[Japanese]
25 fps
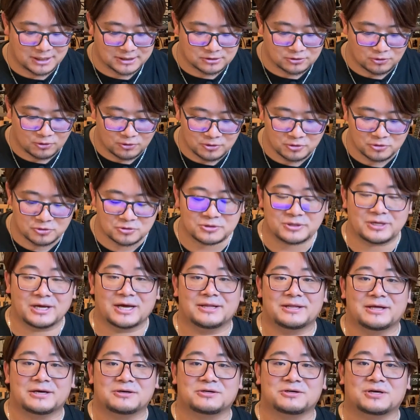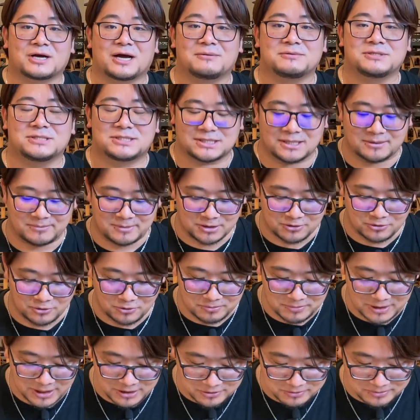は努力ではなく神様の
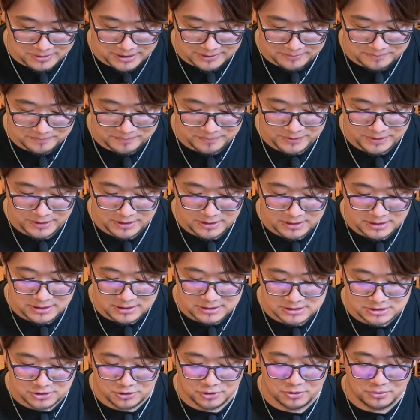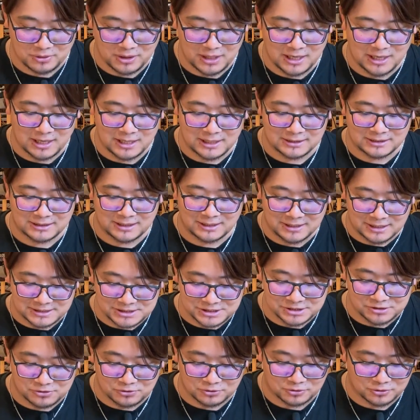恵みそれは
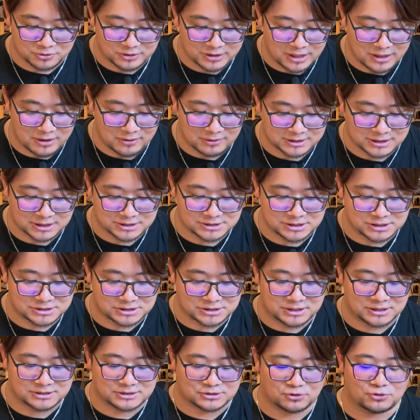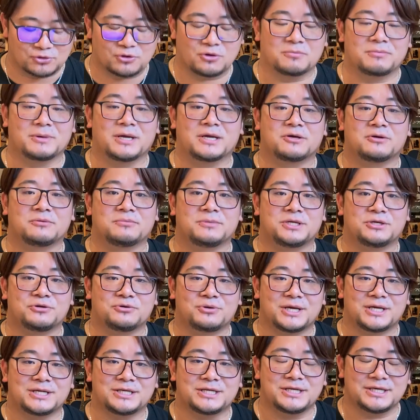正しいことで私たちはその恵み
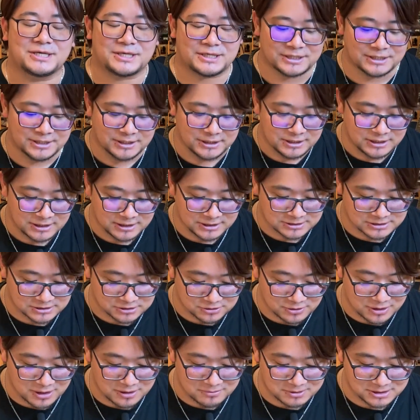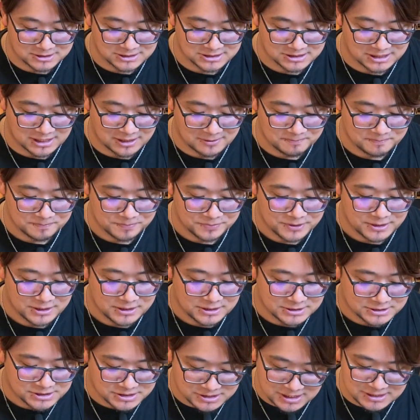ゆえに救われました
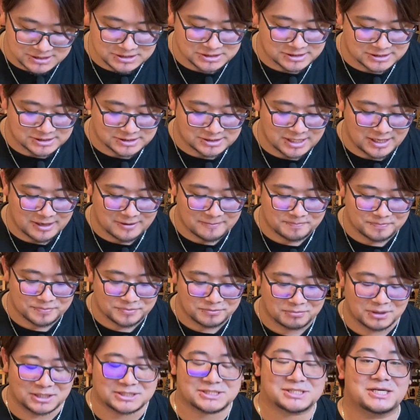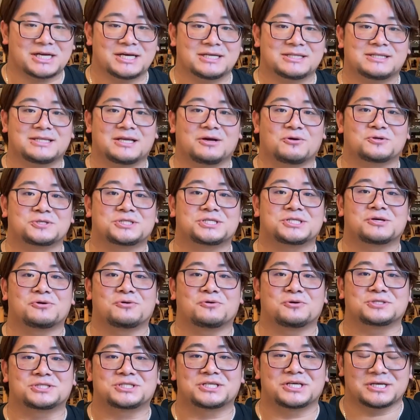しかしですね間違った教え
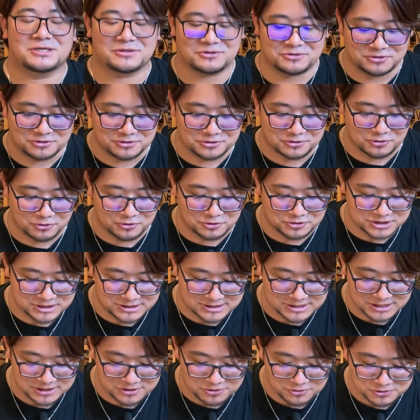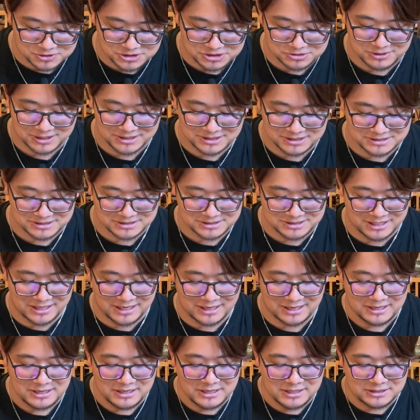を教えるこの偽教師はです
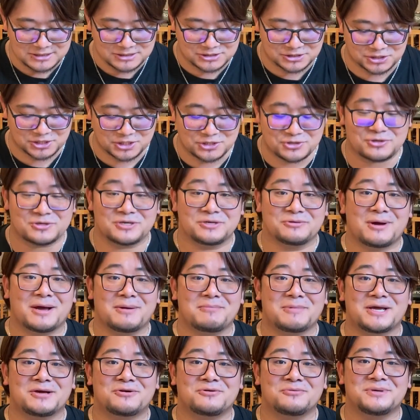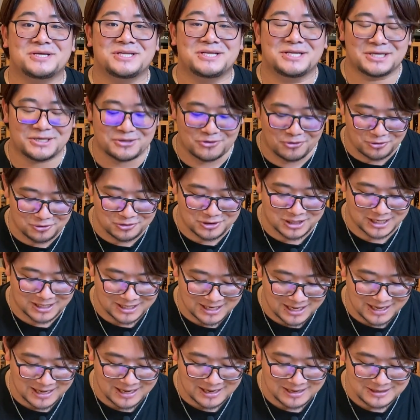ね救いは恵みによるか
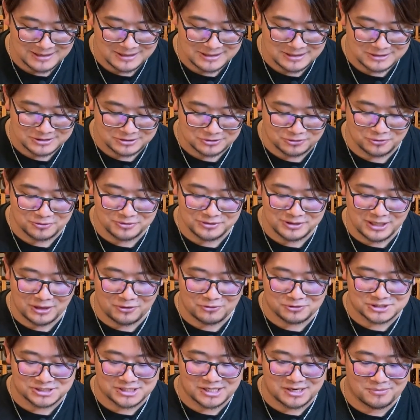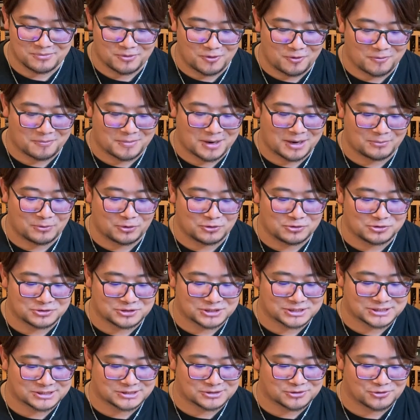らどんな教えも守る
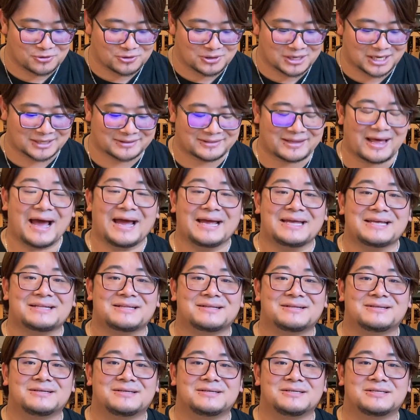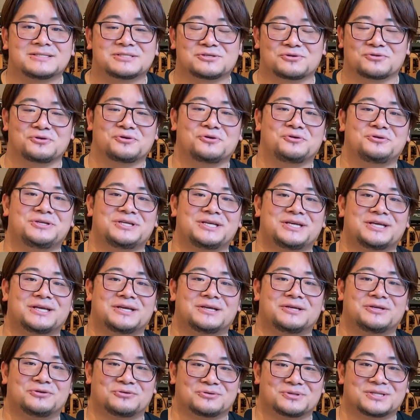必要がないそのよう
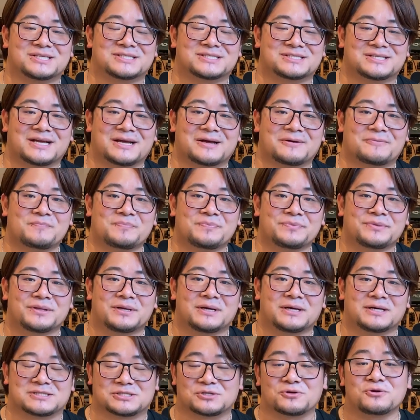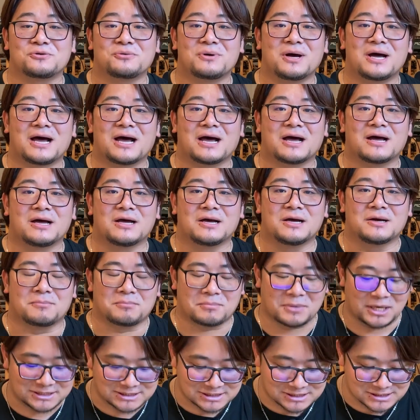に言うんですねそれは
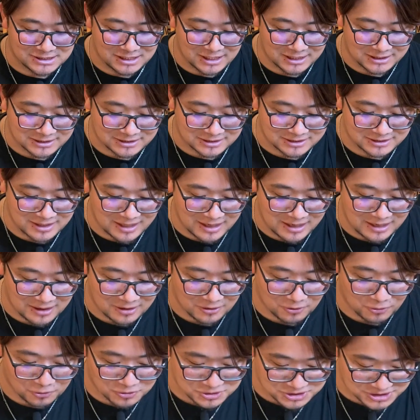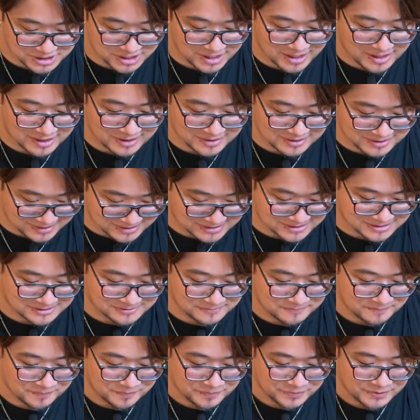間違った教えで
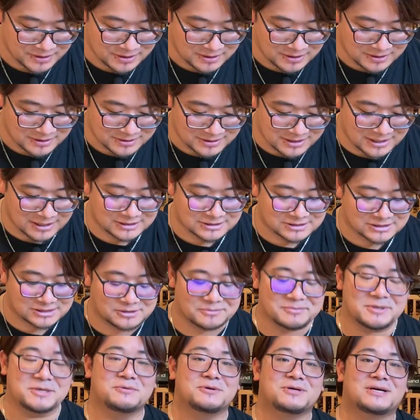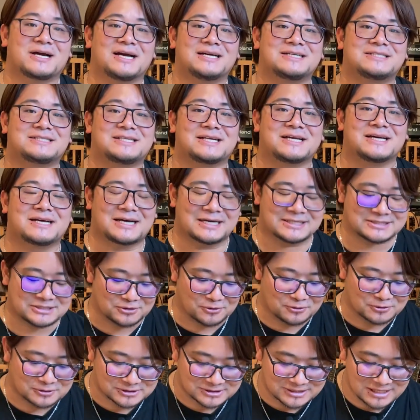すね、罪深い生活
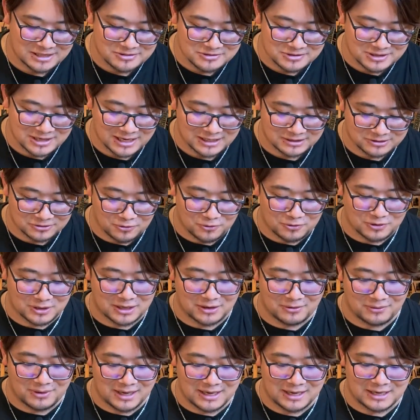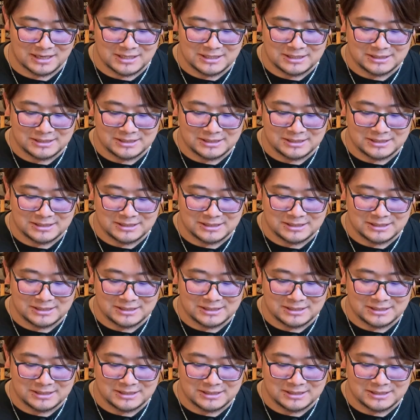を捨てるかどうかは